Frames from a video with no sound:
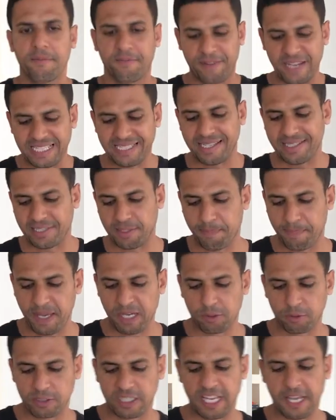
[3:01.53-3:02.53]
Faça essa
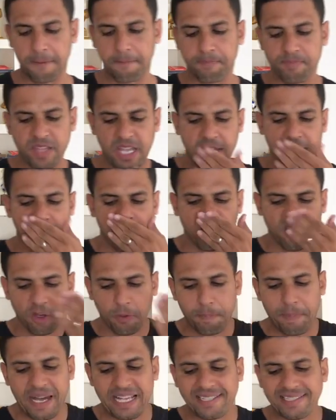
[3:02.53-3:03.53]
pergunta aí.
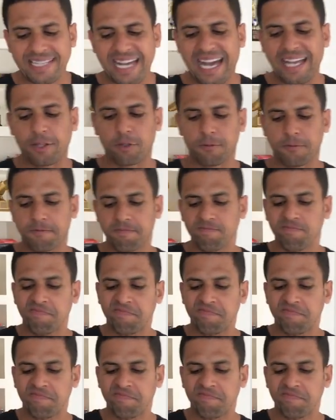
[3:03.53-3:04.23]
No passado,